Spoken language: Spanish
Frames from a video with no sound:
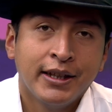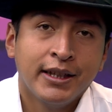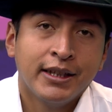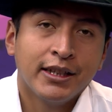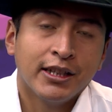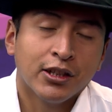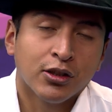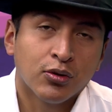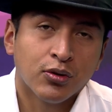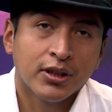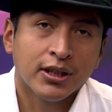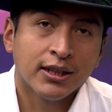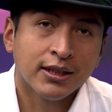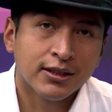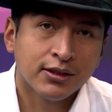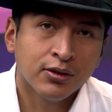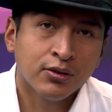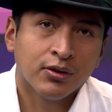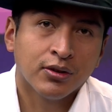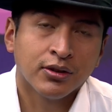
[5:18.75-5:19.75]
en
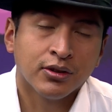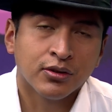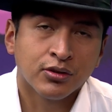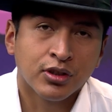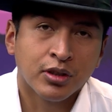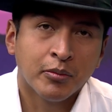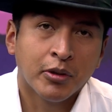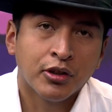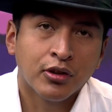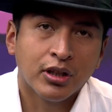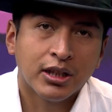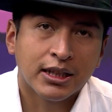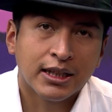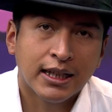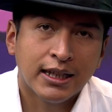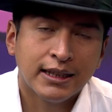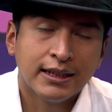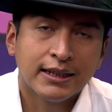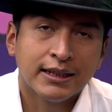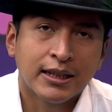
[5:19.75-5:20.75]
coordinación con nuestro hermano
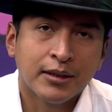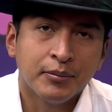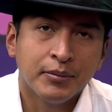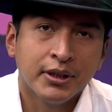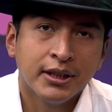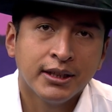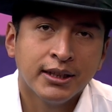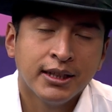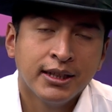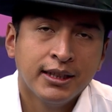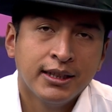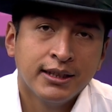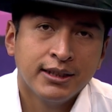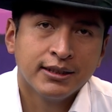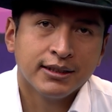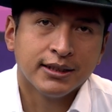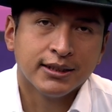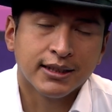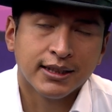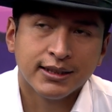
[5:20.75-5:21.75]
alcalde también.
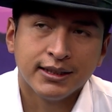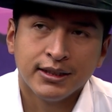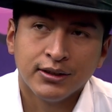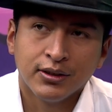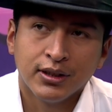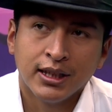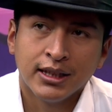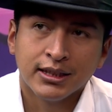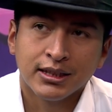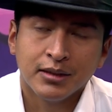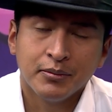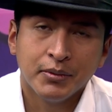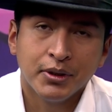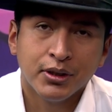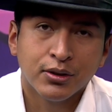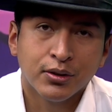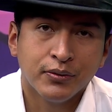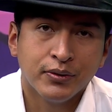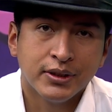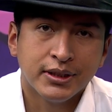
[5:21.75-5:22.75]
Se está haciendo el
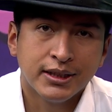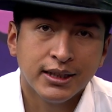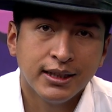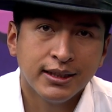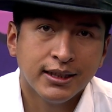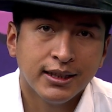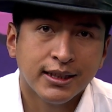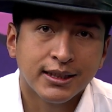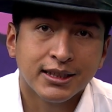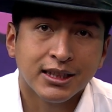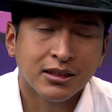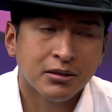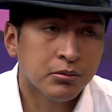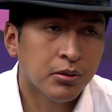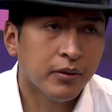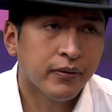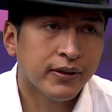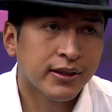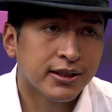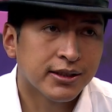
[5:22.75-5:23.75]
lanzamiento oficial de la
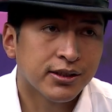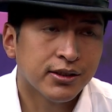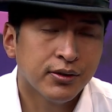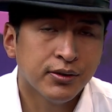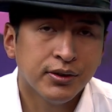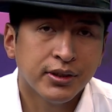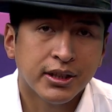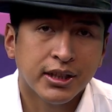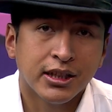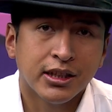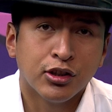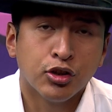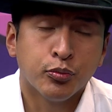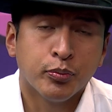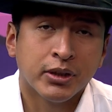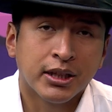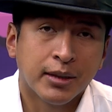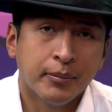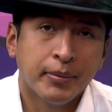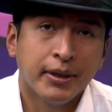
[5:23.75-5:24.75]
séptima versión de
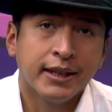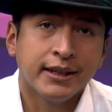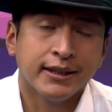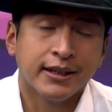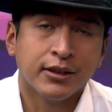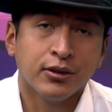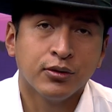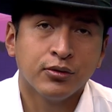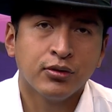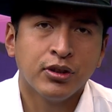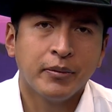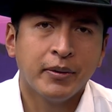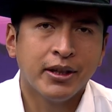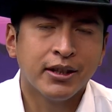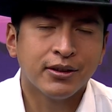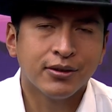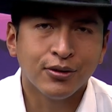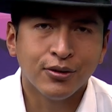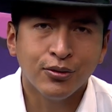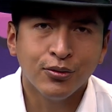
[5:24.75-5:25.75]
Irupanapente. ¿no? un
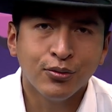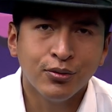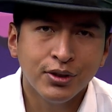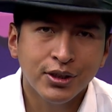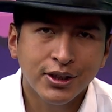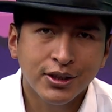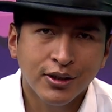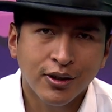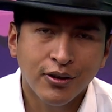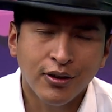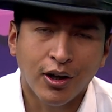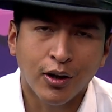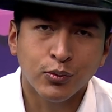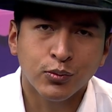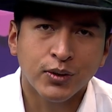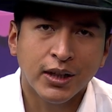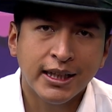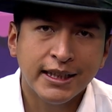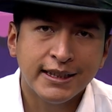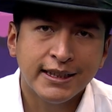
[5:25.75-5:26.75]
evento único,
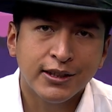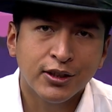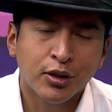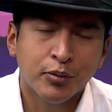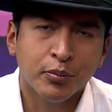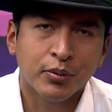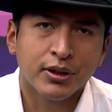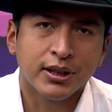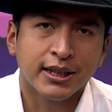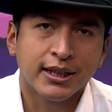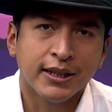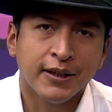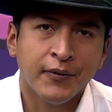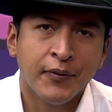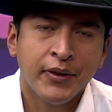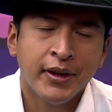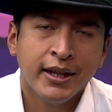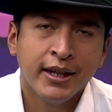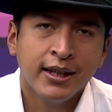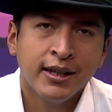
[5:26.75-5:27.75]
auténtico, porque
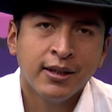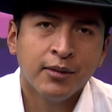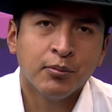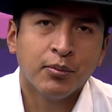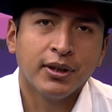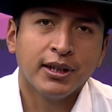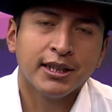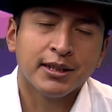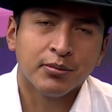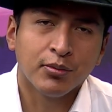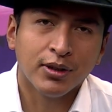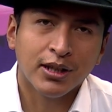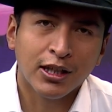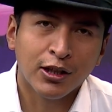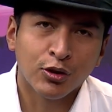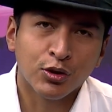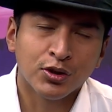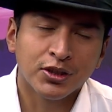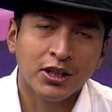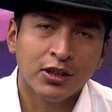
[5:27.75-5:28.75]
puedes volar
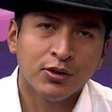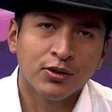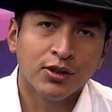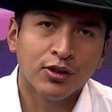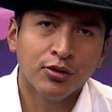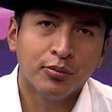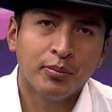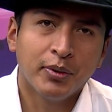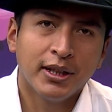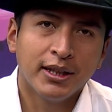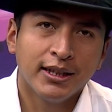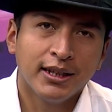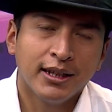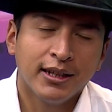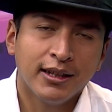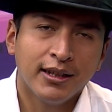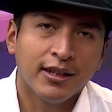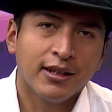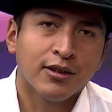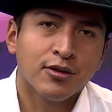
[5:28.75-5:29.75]
los cielos de
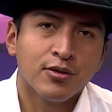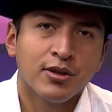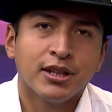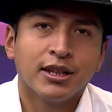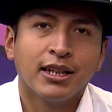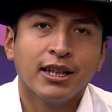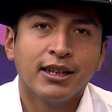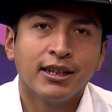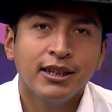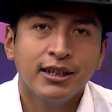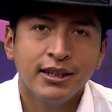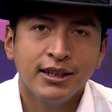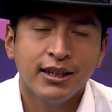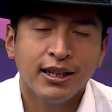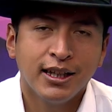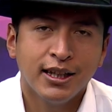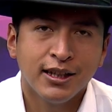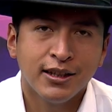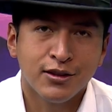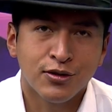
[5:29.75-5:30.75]
Irupana durante el
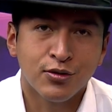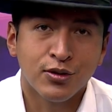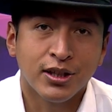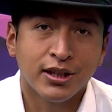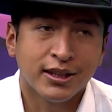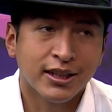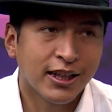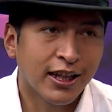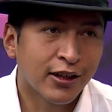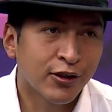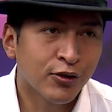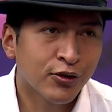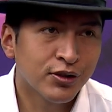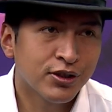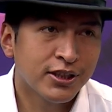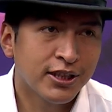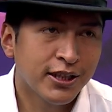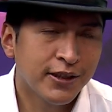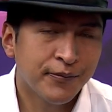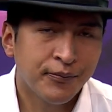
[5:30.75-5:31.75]
día, durante la
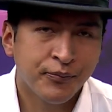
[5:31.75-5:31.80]
noche,